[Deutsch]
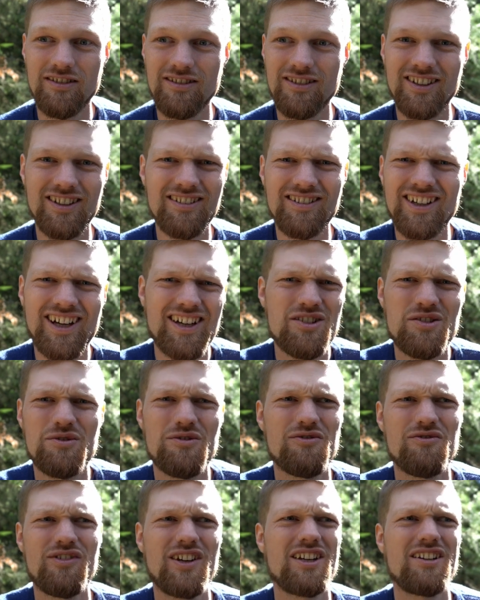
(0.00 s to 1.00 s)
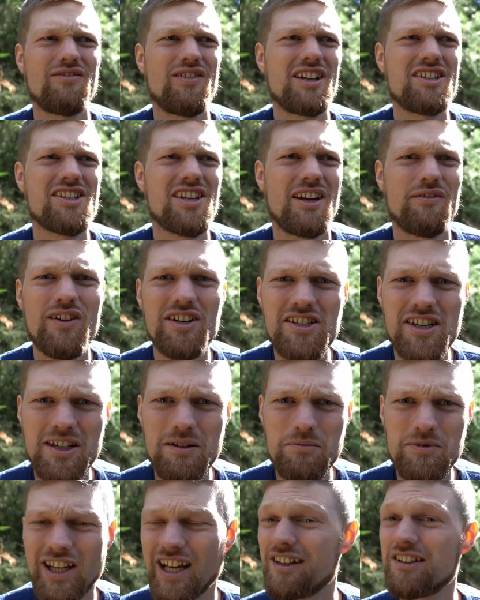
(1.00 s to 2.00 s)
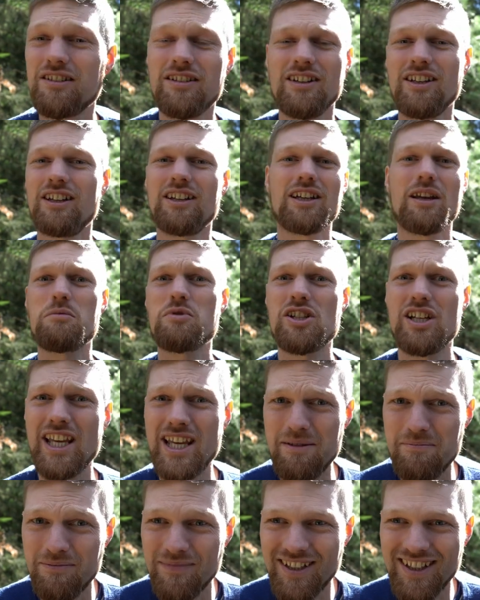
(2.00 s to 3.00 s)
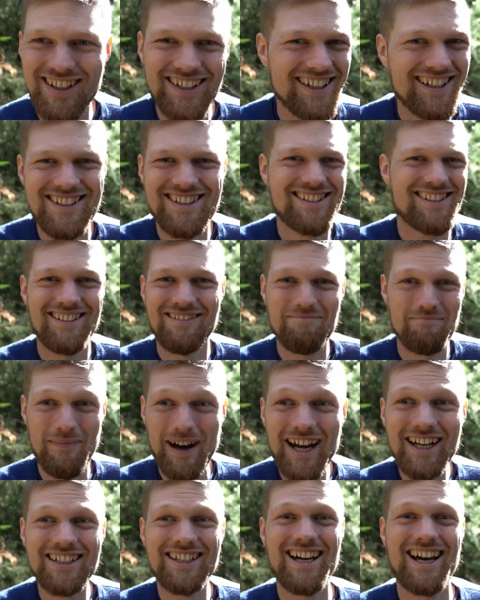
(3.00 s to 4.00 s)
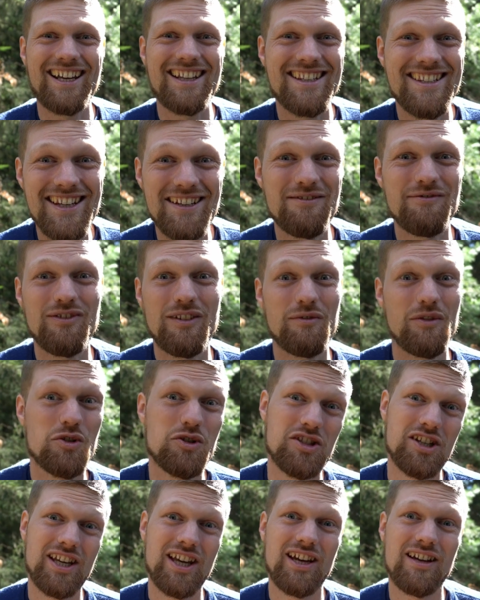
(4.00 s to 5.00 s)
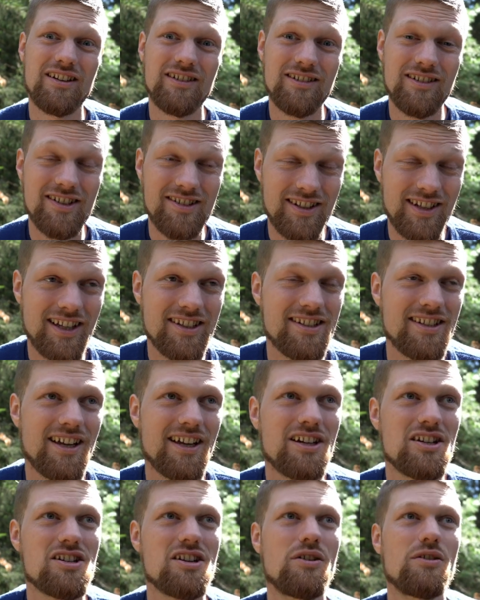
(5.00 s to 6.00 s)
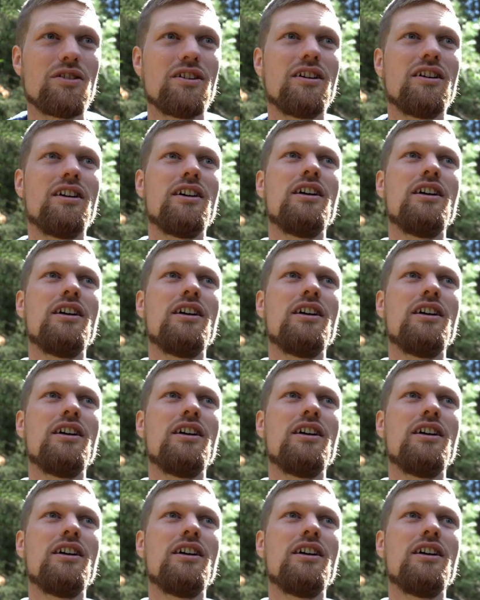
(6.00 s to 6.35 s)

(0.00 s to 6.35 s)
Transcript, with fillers: Ne? Also wenn, wenn es kein Wasser gibt, dann gibt es Leben. Das macht keinen Sinn, wenn wir uns näher das Ganze anschauen.